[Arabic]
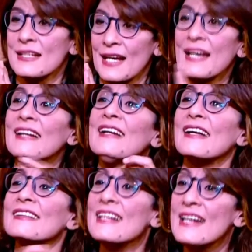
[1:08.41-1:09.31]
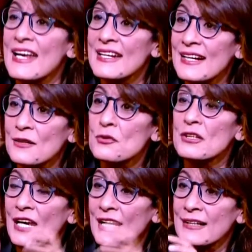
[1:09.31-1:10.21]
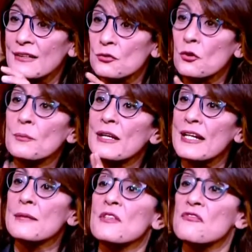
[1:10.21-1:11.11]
احنا عندنا هنا كل حاجه نروح متكلمين